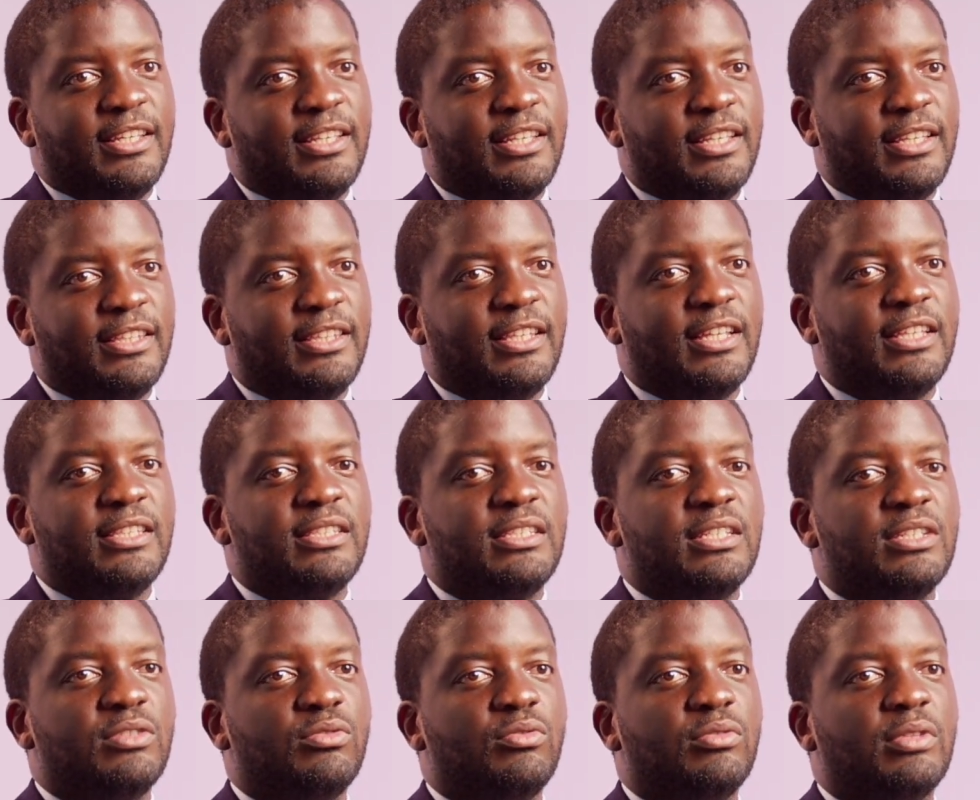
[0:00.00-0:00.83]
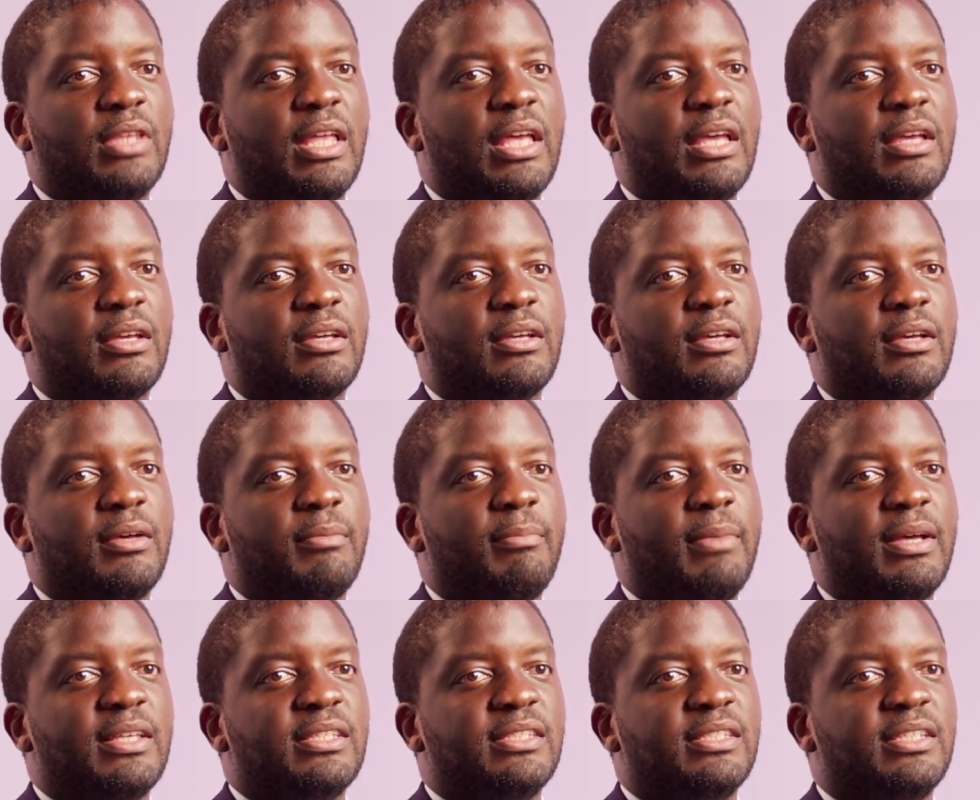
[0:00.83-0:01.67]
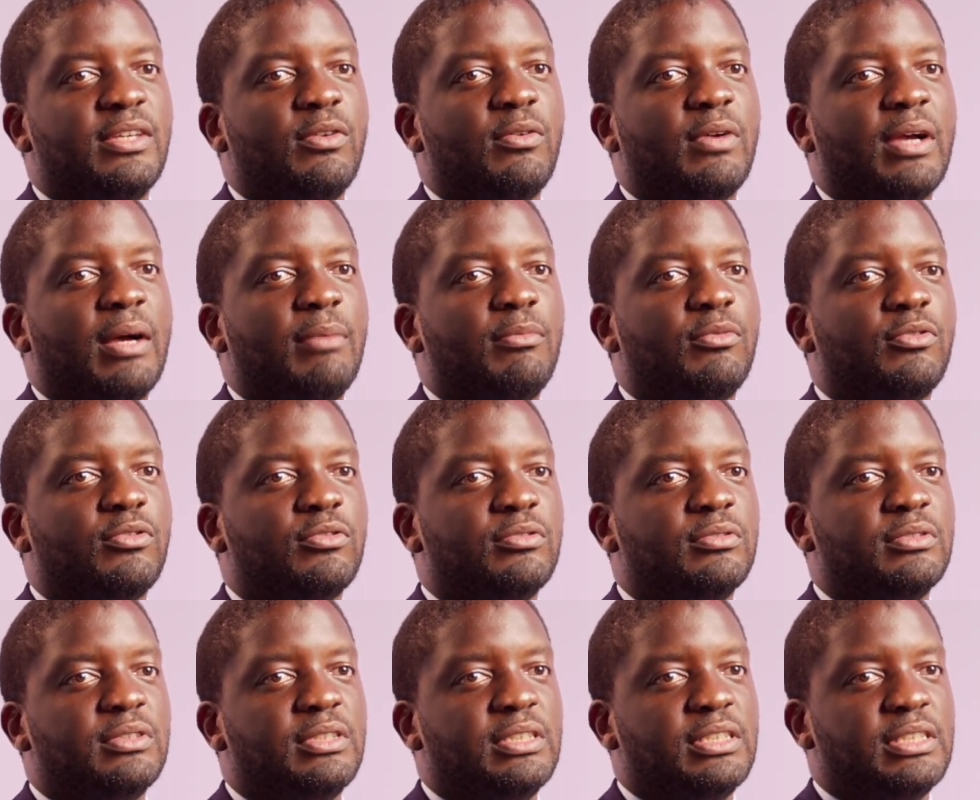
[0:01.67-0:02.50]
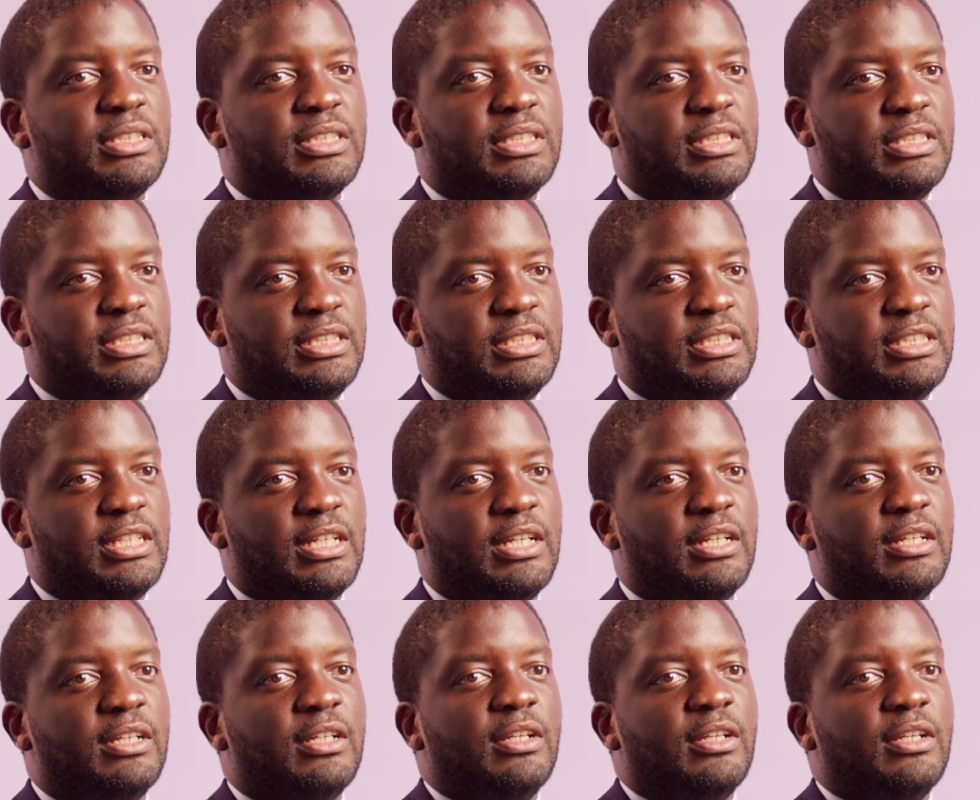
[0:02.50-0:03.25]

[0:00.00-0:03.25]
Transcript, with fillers: qui est un think do tank euh, basé au Cameroun et qui euh,